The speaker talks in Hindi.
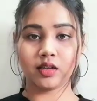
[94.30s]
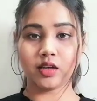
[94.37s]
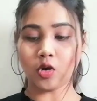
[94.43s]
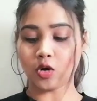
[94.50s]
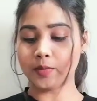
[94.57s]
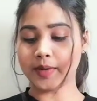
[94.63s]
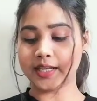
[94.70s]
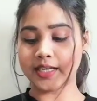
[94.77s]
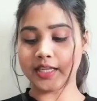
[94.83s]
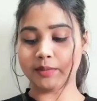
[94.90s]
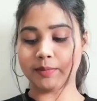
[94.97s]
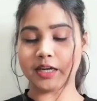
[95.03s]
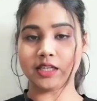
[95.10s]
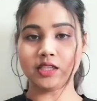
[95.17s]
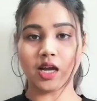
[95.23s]
नॉट बांधने के
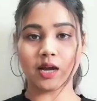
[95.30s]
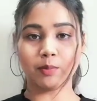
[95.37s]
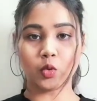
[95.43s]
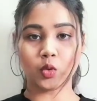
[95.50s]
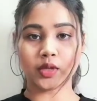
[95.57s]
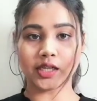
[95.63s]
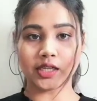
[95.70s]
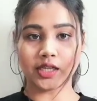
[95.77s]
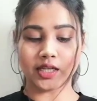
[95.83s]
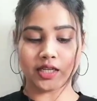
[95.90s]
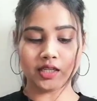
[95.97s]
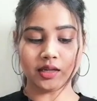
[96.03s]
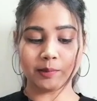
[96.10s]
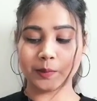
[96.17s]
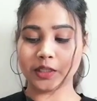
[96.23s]
बाद आपको क्या करना
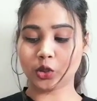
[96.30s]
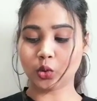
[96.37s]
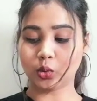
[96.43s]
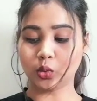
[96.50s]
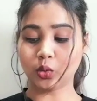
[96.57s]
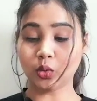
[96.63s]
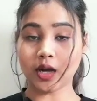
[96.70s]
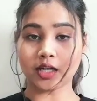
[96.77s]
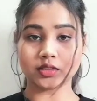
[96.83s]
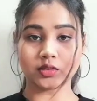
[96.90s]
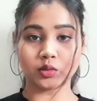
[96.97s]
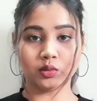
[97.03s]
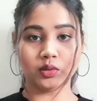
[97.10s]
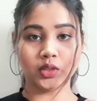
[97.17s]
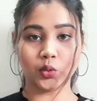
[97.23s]
है अपने दोनों
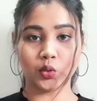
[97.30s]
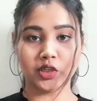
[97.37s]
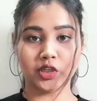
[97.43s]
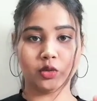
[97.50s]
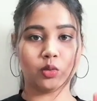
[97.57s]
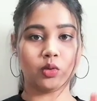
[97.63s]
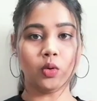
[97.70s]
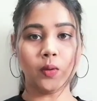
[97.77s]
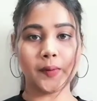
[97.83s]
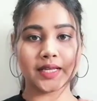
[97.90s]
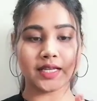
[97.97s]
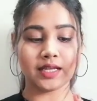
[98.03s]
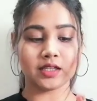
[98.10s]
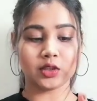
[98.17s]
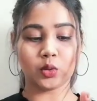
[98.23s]
हाथों की उंगलियों को
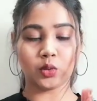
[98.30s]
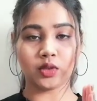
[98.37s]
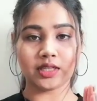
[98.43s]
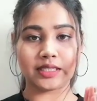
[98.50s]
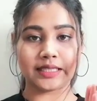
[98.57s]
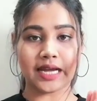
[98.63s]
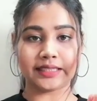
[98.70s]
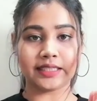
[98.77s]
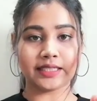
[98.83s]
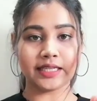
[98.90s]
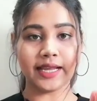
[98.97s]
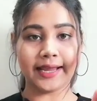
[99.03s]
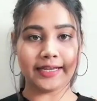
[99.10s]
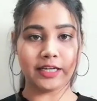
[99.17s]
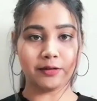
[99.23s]
दो धागे के
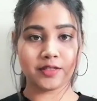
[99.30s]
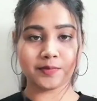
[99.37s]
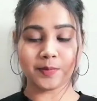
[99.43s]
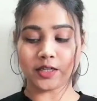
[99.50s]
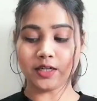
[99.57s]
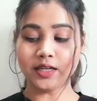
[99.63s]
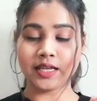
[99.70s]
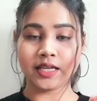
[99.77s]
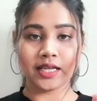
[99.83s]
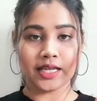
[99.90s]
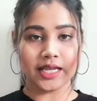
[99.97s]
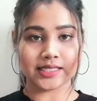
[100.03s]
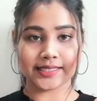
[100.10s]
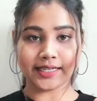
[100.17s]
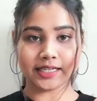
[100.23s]
एंड्स पर
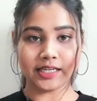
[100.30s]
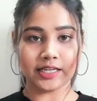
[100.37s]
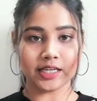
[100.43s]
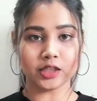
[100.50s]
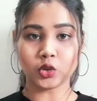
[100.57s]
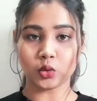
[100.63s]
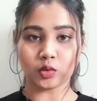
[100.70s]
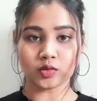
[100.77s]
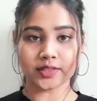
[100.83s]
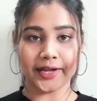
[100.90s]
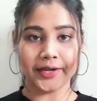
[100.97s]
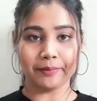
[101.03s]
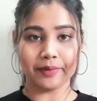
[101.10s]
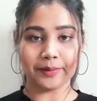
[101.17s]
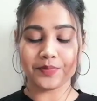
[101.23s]
ऐसे रख लेना है दोनों
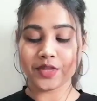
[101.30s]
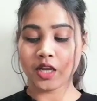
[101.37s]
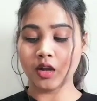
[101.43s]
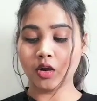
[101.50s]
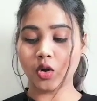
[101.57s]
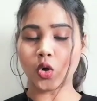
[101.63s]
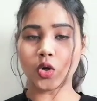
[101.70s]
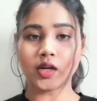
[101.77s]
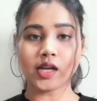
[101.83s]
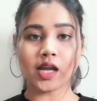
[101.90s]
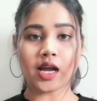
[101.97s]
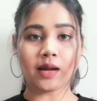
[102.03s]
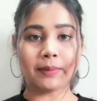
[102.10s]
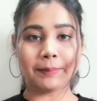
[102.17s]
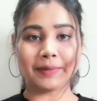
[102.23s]
साइड पे और
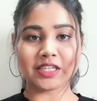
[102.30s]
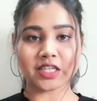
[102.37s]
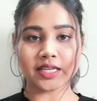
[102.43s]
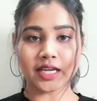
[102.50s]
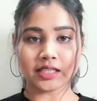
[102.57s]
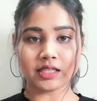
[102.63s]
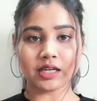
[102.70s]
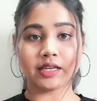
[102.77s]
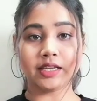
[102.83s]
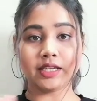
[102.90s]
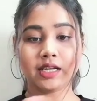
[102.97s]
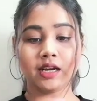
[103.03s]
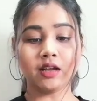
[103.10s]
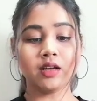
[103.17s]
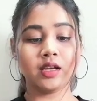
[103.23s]
आप हमेशा याद
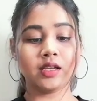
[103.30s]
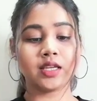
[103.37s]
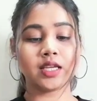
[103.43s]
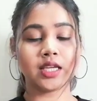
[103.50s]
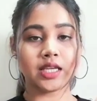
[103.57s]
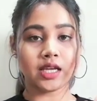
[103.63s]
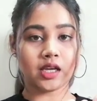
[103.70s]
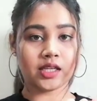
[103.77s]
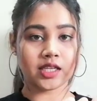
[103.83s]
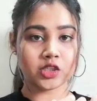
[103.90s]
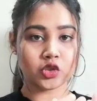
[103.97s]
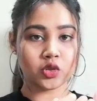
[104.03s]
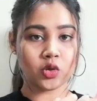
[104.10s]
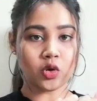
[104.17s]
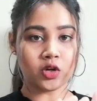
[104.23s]
रखिएगा कि ये
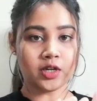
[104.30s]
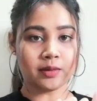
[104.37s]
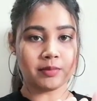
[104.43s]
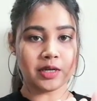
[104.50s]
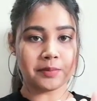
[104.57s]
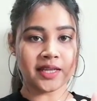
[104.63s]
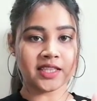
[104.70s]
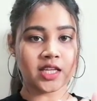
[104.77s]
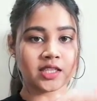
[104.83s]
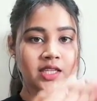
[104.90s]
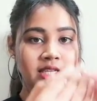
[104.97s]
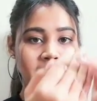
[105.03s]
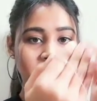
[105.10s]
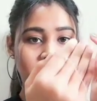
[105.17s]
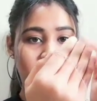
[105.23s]
जो नॉट हमने बांधा था
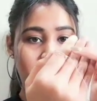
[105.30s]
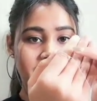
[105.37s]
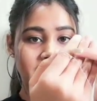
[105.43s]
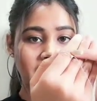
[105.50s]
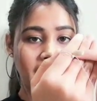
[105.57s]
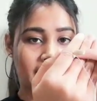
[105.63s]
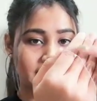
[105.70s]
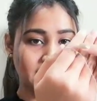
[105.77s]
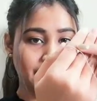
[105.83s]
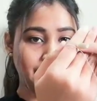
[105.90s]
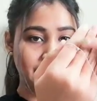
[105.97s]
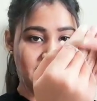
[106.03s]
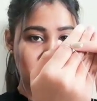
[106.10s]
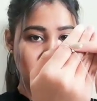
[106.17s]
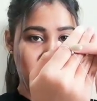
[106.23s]
ये हमेशा हाथ के
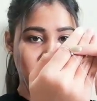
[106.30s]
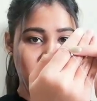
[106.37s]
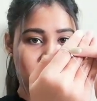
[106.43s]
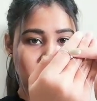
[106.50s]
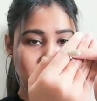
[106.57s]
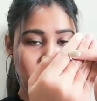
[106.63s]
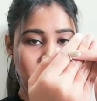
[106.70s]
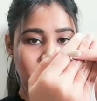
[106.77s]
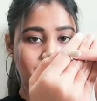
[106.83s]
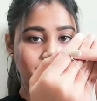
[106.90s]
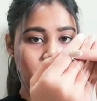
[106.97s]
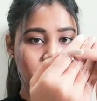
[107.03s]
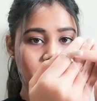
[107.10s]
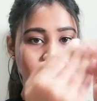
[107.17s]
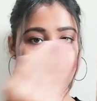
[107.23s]
पीछे आना चाहिए
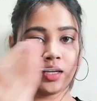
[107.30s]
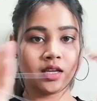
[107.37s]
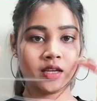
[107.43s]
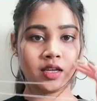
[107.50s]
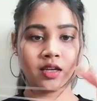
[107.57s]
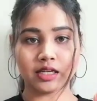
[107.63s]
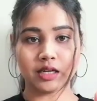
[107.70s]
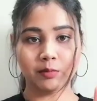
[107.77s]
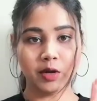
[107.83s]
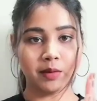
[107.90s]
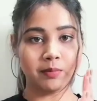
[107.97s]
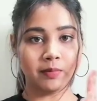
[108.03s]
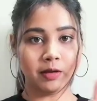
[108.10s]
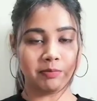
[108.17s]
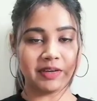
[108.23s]
ठीक है अब
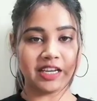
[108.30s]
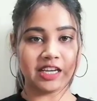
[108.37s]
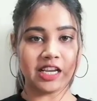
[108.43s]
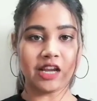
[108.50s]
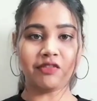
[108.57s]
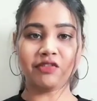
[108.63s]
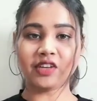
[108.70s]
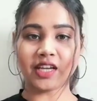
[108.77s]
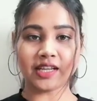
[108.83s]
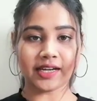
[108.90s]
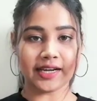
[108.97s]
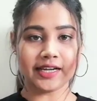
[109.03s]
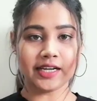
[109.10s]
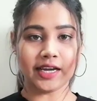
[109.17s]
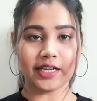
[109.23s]
हम अपने लेफ्ट या
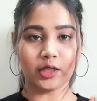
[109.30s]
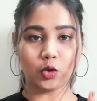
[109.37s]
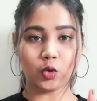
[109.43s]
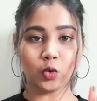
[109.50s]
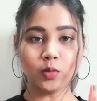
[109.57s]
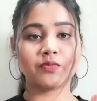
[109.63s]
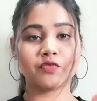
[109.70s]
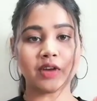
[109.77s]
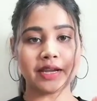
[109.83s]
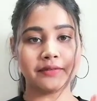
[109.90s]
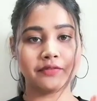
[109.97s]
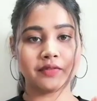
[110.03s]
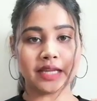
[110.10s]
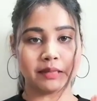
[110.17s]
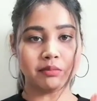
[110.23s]
राइट हैंड को
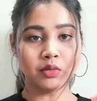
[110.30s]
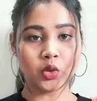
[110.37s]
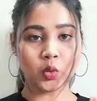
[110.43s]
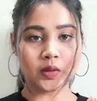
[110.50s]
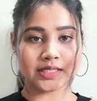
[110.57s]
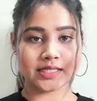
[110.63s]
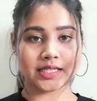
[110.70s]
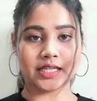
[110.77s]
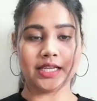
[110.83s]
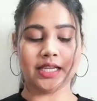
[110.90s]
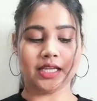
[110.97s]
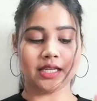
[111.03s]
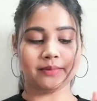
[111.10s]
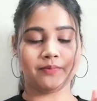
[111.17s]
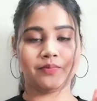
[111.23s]
फाइव टाइम ट्विस्ट
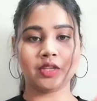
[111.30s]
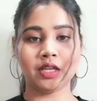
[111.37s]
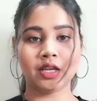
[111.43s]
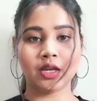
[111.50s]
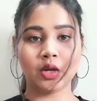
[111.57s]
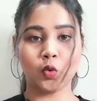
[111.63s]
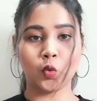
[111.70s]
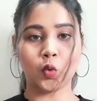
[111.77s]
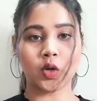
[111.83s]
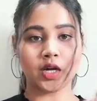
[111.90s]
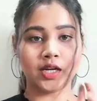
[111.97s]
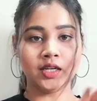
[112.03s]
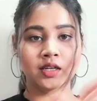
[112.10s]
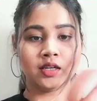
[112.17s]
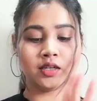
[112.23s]
करेंगे
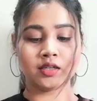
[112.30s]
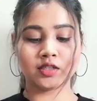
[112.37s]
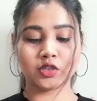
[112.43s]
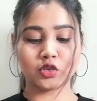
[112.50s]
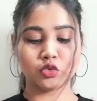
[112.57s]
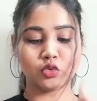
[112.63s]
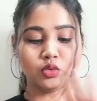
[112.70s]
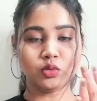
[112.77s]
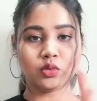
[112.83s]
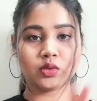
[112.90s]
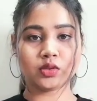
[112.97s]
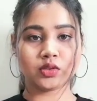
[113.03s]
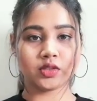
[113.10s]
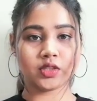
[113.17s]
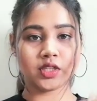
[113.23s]
वन टू
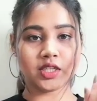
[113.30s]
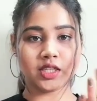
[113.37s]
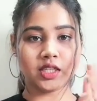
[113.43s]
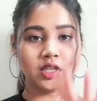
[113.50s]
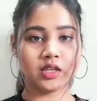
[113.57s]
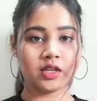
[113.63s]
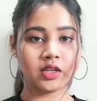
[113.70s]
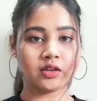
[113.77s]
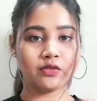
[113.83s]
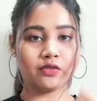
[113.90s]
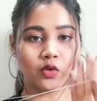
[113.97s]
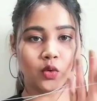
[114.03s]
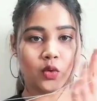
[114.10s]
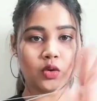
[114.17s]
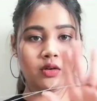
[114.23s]
थ्री
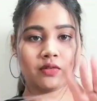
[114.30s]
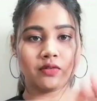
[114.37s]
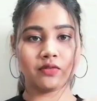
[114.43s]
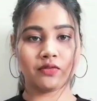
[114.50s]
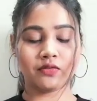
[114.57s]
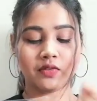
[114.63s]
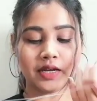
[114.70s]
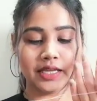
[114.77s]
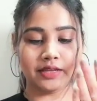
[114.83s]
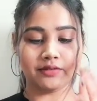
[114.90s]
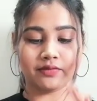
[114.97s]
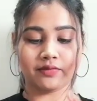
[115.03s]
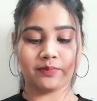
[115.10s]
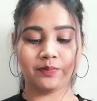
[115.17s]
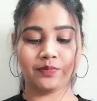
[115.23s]
फोर
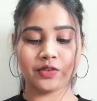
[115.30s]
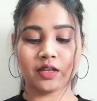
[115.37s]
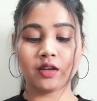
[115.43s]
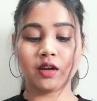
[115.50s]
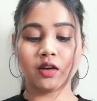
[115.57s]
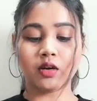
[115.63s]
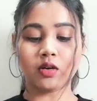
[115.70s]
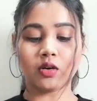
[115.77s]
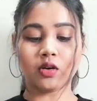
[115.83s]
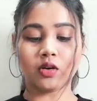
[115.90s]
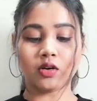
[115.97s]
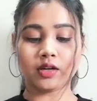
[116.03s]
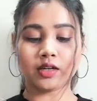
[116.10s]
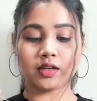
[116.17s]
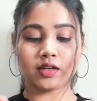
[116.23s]
फाइव
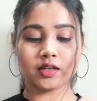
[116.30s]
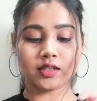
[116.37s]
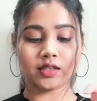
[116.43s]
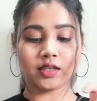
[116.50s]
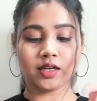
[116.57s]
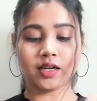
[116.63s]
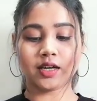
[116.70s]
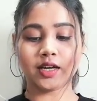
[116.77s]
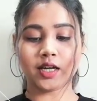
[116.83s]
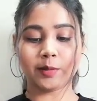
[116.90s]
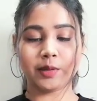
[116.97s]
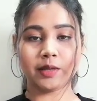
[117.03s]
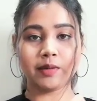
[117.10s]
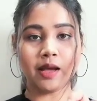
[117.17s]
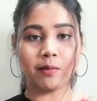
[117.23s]
और अगर
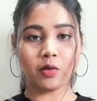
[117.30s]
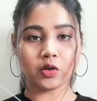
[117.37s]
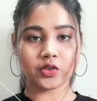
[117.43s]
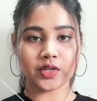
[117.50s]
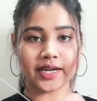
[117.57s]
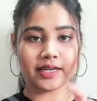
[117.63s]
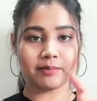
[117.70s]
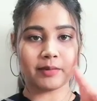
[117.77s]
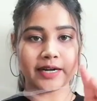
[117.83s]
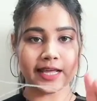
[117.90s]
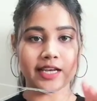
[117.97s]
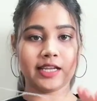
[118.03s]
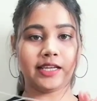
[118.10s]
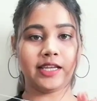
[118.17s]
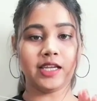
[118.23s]
अभी भी आपको थ्रेड
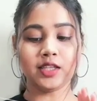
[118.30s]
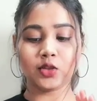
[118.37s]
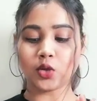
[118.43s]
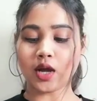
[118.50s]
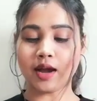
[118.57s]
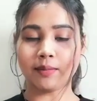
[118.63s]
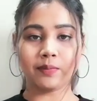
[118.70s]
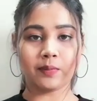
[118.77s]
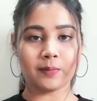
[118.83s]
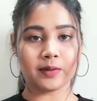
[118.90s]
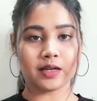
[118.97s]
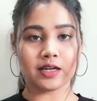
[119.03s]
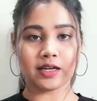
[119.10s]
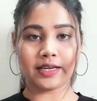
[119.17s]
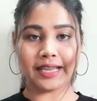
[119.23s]
बड़ा लगे तो आप
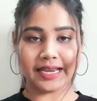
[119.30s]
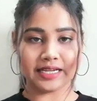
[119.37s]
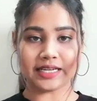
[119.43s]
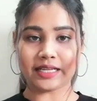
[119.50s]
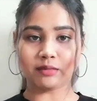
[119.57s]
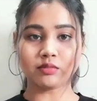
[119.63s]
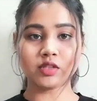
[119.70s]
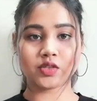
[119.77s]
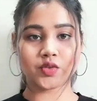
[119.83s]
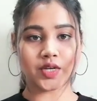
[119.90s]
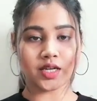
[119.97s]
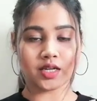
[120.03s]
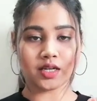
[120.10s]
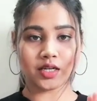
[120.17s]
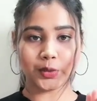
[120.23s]
नाइन टाइम्स
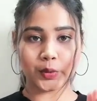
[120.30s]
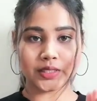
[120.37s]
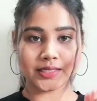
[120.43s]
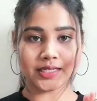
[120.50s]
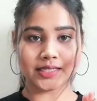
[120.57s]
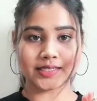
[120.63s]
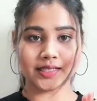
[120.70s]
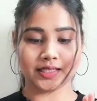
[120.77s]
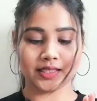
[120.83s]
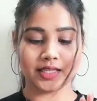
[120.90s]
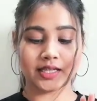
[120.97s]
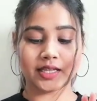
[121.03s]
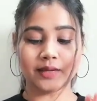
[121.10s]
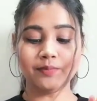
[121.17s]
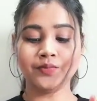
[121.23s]
ट्विस्ट कर सकते
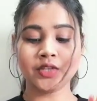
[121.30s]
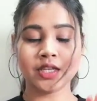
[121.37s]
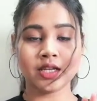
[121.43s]
हैं